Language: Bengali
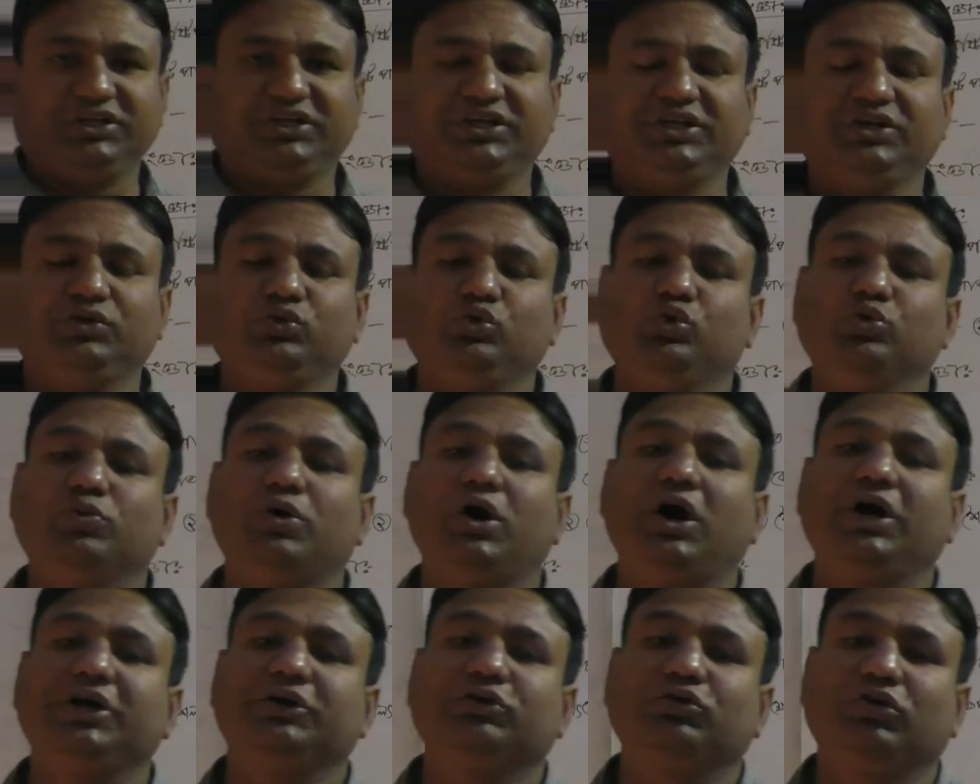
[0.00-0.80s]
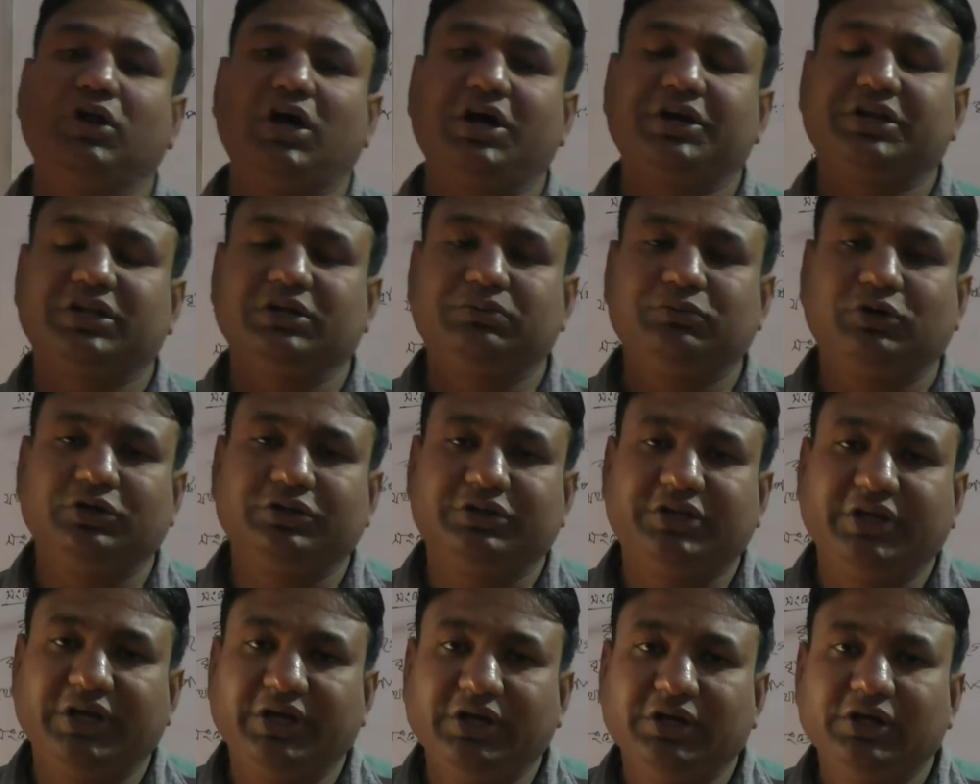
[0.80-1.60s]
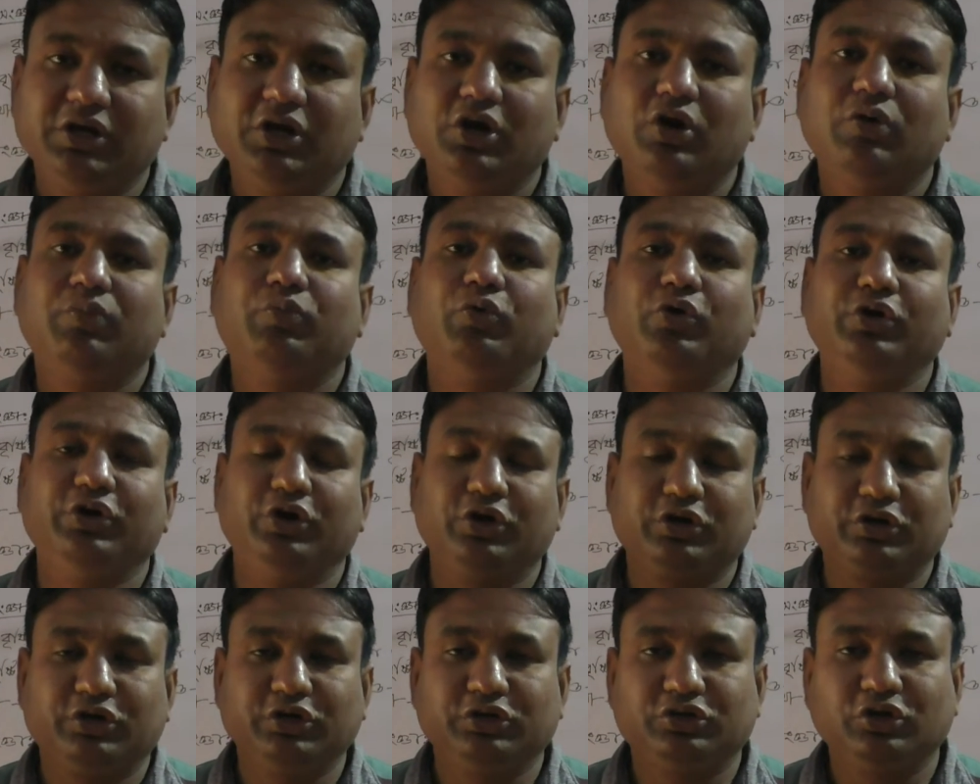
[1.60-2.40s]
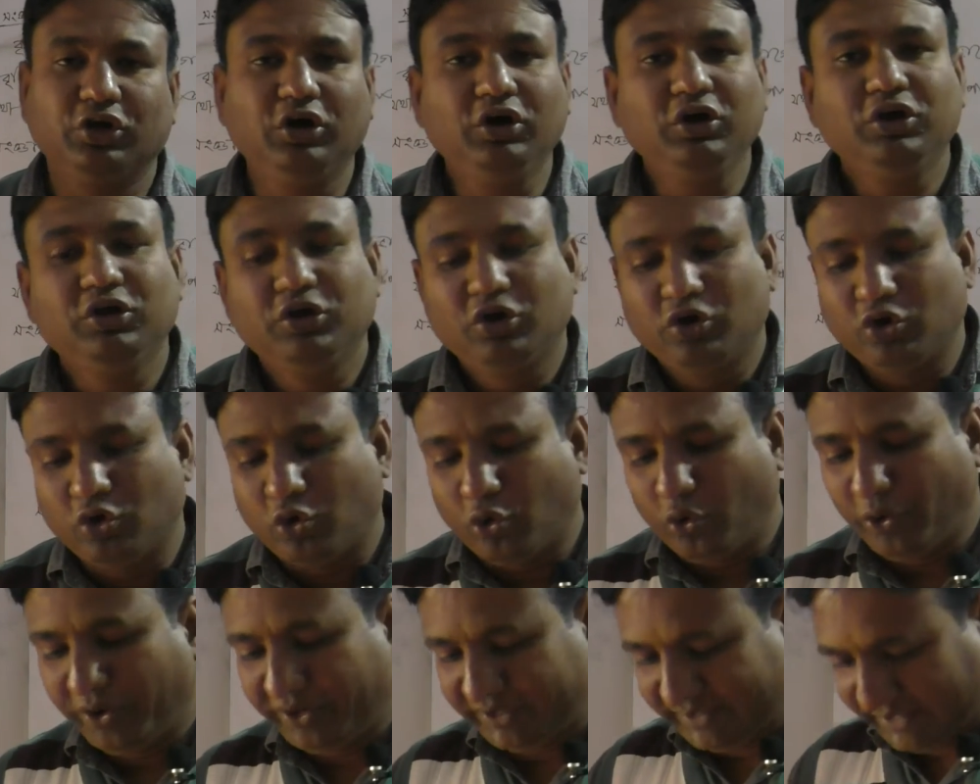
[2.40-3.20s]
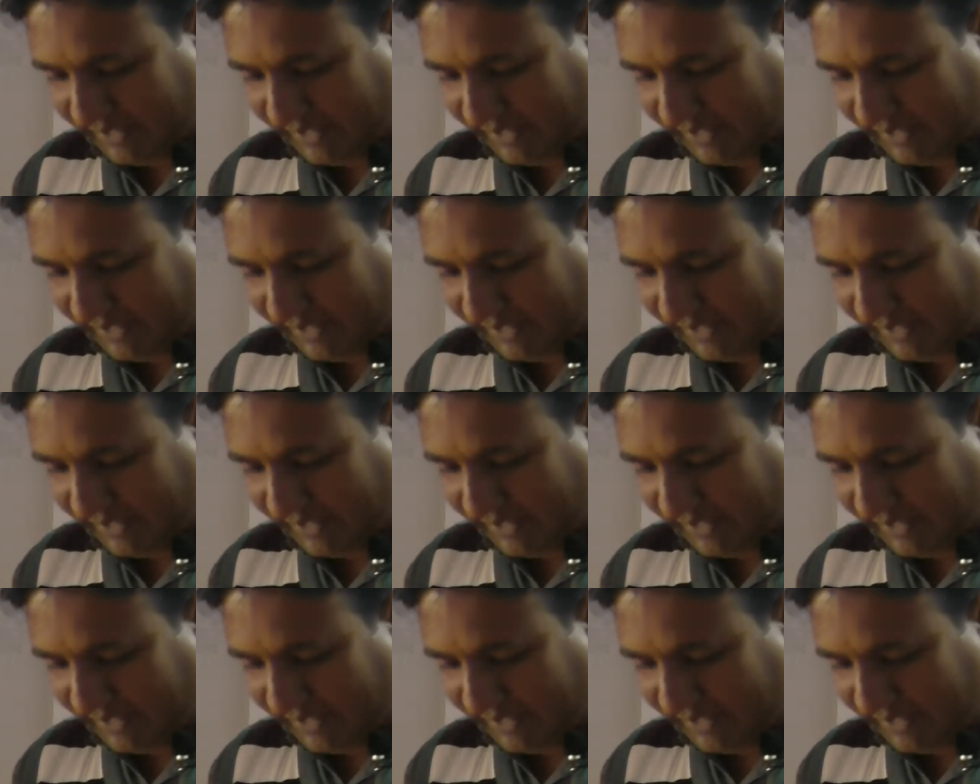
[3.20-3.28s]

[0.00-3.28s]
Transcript: ডিগ্রি উভয় গোলার্ধের মধ্যে পরিলক্ষিত হয়ে